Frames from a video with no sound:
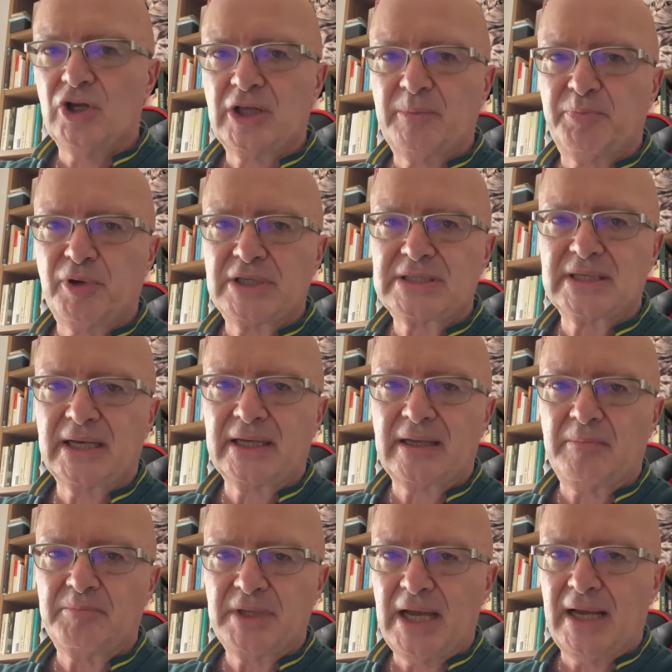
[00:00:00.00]
quello che può
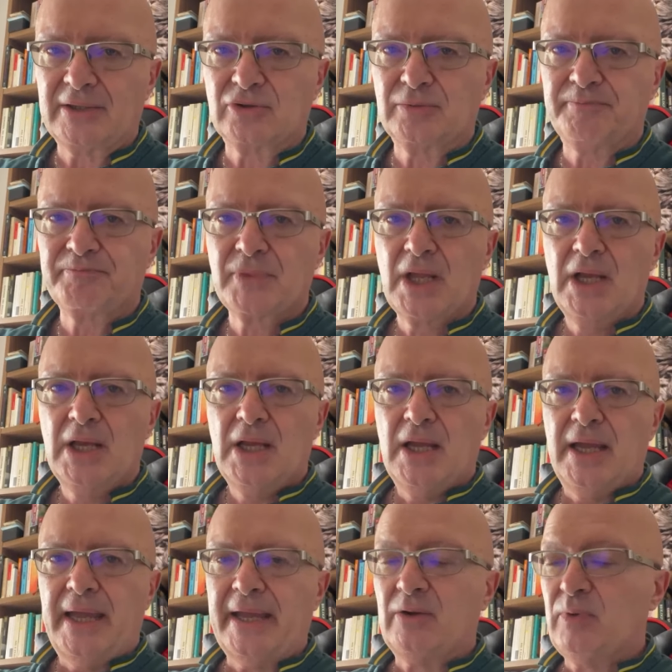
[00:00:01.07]
essere cambiato.
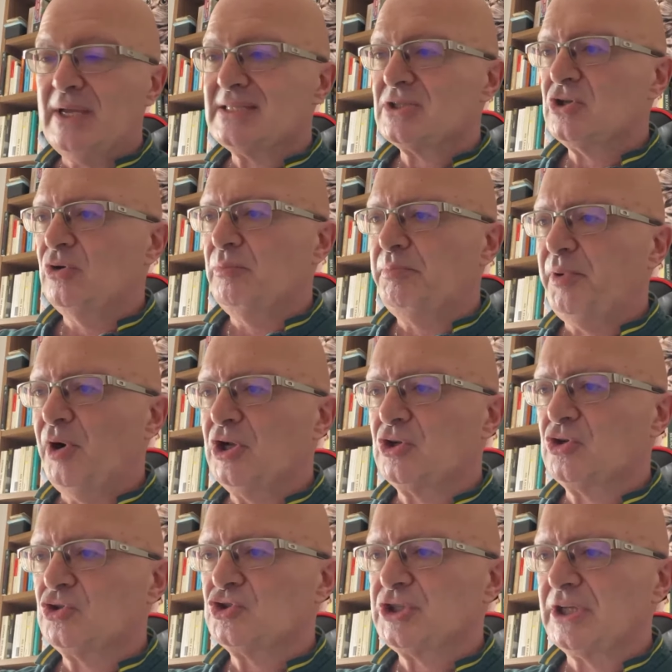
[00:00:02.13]
E questo è un
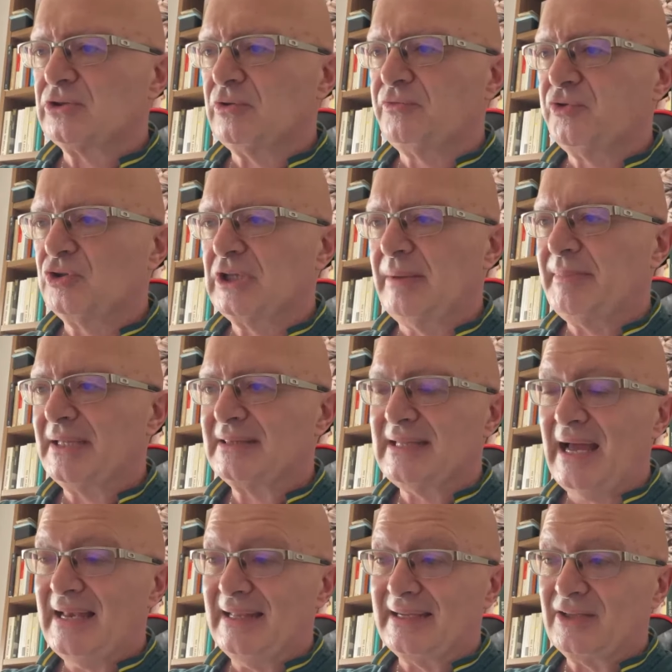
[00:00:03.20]
po' il concetto
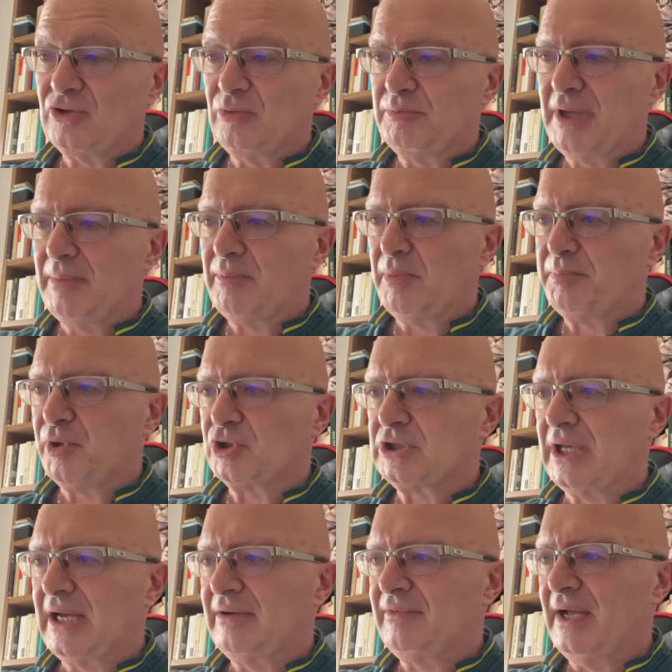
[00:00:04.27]
fondamentale che dobbiamo
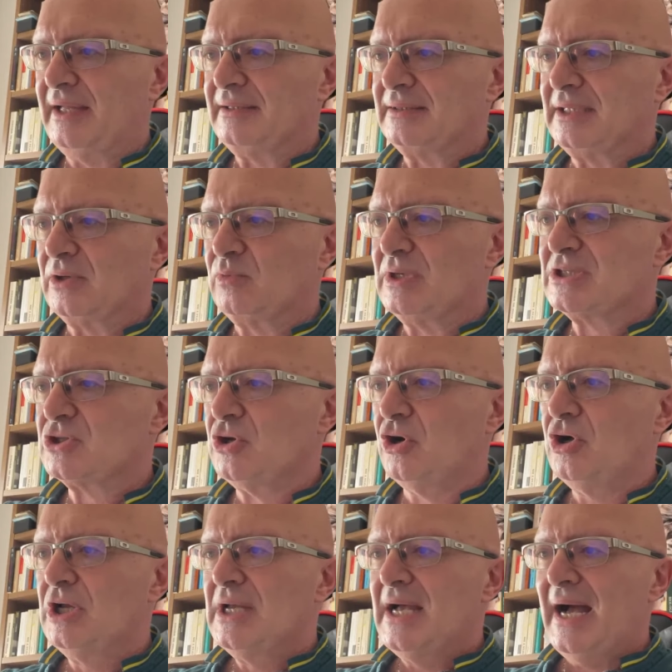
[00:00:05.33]
portare avanti.
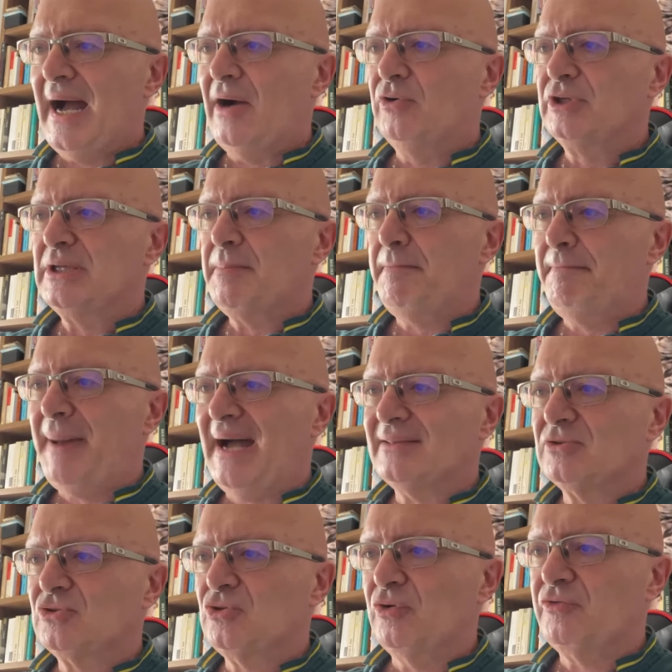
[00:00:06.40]
Questo ha un
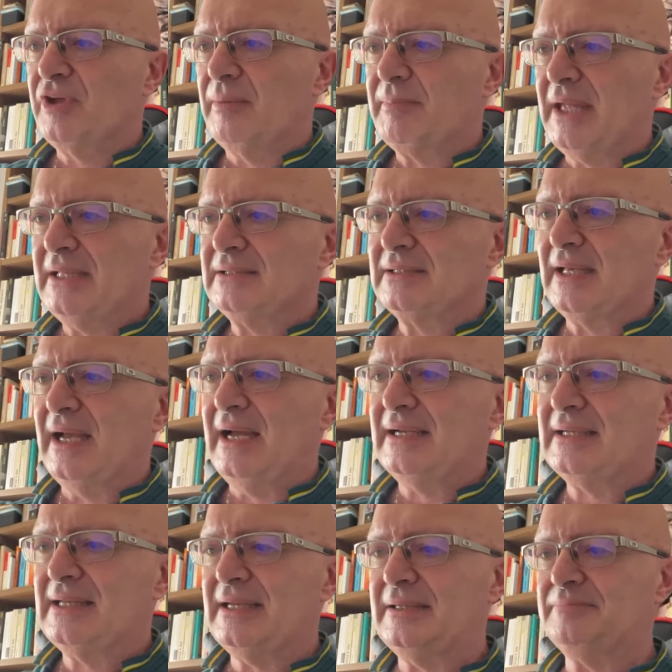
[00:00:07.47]
impatto ovviamente
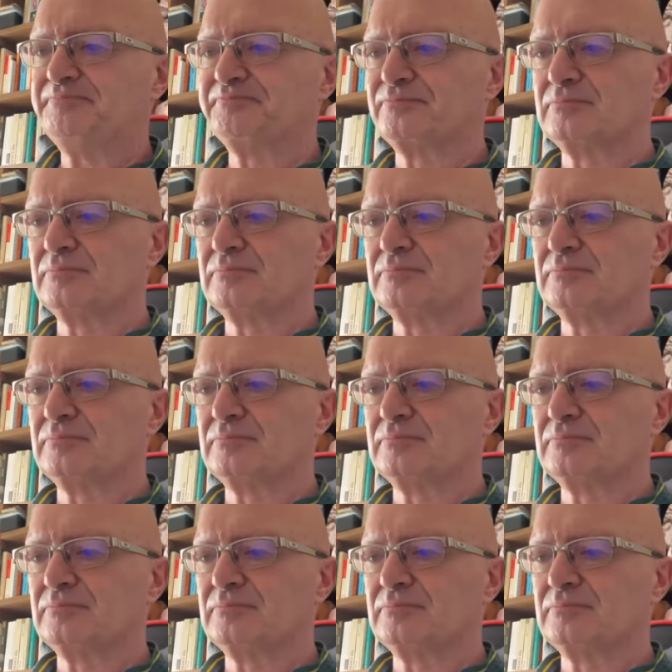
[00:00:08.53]
anche